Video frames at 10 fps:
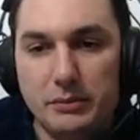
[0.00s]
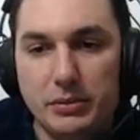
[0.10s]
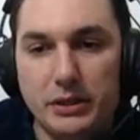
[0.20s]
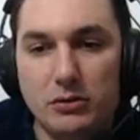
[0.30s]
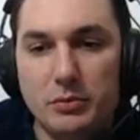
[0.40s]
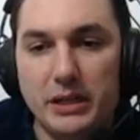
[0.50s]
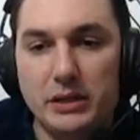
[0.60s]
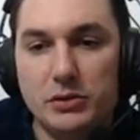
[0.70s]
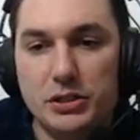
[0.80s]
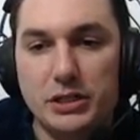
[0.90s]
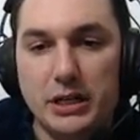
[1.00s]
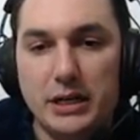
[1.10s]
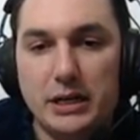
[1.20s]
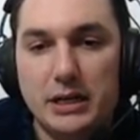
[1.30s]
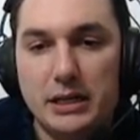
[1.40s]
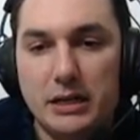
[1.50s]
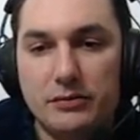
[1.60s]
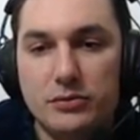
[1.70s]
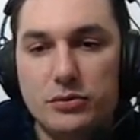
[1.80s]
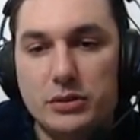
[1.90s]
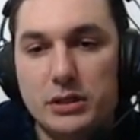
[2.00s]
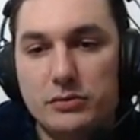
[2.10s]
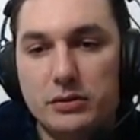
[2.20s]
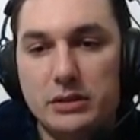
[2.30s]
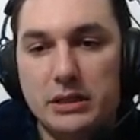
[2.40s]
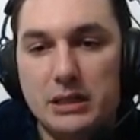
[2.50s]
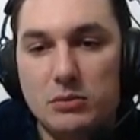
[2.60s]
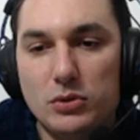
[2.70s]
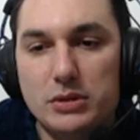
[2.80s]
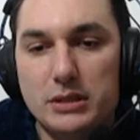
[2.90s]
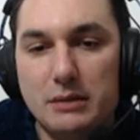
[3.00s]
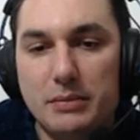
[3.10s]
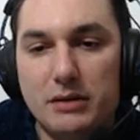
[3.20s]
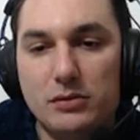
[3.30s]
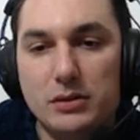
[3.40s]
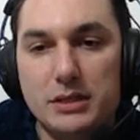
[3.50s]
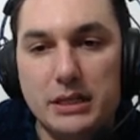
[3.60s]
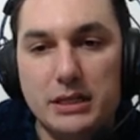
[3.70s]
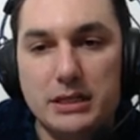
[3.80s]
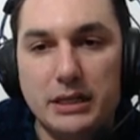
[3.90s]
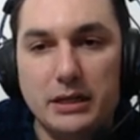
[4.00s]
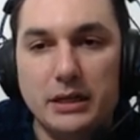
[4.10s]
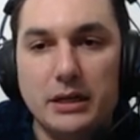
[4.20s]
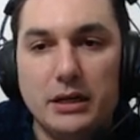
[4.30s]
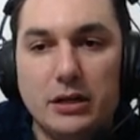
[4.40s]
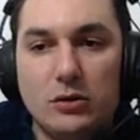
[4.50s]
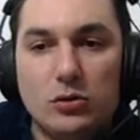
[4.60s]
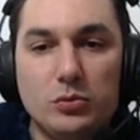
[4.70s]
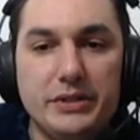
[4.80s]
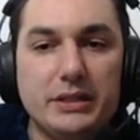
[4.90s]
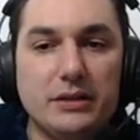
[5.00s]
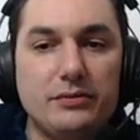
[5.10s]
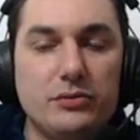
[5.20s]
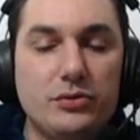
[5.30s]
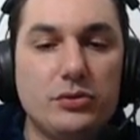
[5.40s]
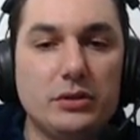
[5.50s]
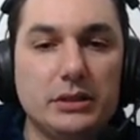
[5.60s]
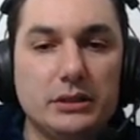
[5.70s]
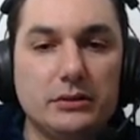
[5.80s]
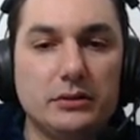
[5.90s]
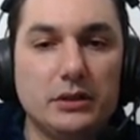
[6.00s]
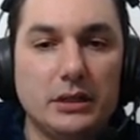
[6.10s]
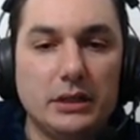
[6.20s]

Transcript: Porque como é que hoje tá funcionando, eu vou tentar mostrar para vocês aí como está funcionando